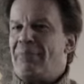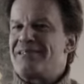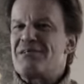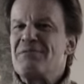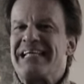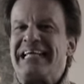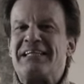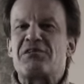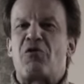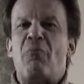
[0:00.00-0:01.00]
A veces mis
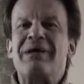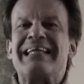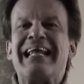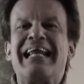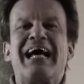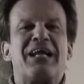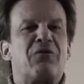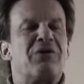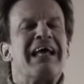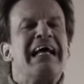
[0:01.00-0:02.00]
clientes cometen el
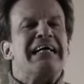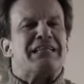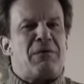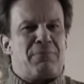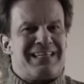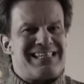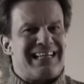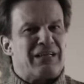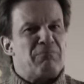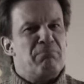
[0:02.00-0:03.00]
error de
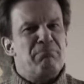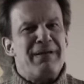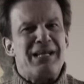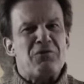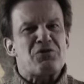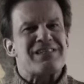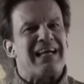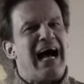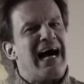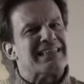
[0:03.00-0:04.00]
prestar
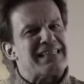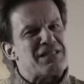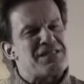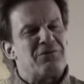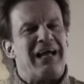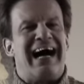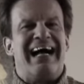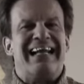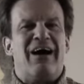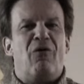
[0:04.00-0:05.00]
menos atención
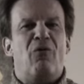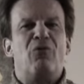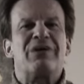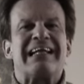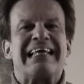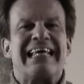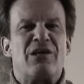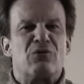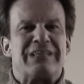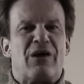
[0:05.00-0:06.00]
a la hora de que
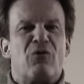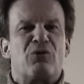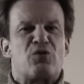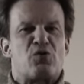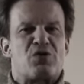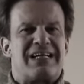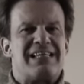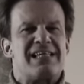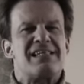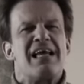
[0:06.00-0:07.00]
yo decoro sus
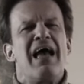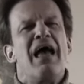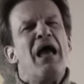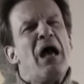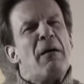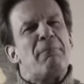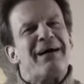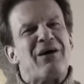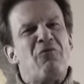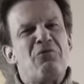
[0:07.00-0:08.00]
casas
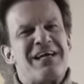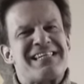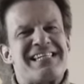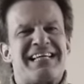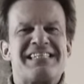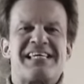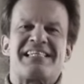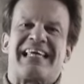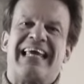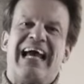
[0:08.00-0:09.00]
para unas
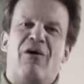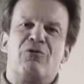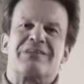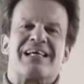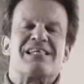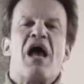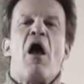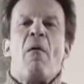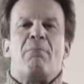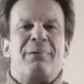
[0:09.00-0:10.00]
estancias que a otras,
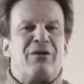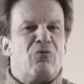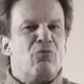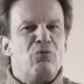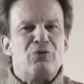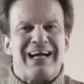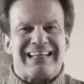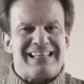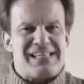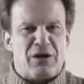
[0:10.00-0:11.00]
pero
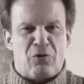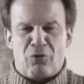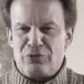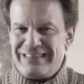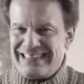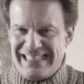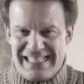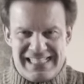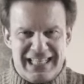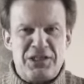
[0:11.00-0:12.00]
una casa con
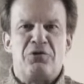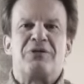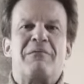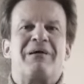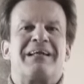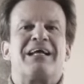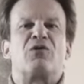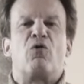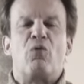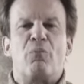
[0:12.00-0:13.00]
diseño de
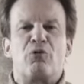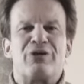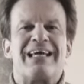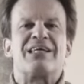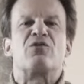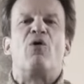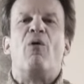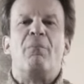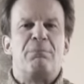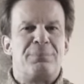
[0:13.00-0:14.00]
verdad, con un
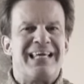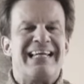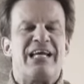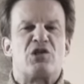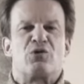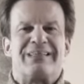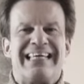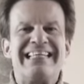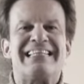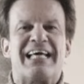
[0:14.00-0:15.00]
proyecto bien hecho
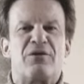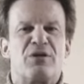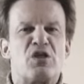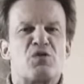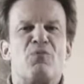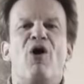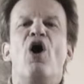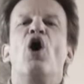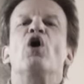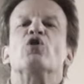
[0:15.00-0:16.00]
de interiorismo,
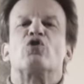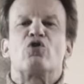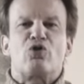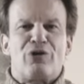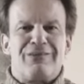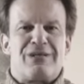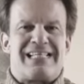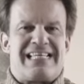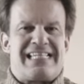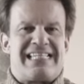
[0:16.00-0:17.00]

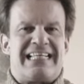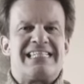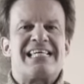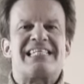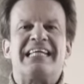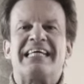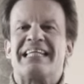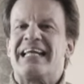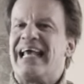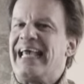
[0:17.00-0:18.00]
todas las estancias tienen que
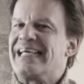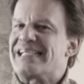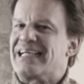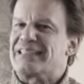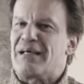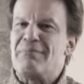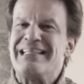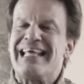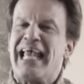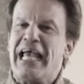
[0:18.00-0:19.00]
tener
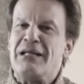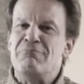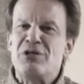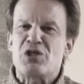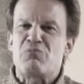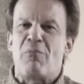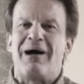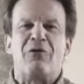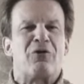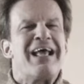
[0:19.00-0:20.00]
exactamente el mismo
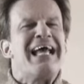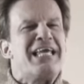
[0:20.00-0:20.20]
valor.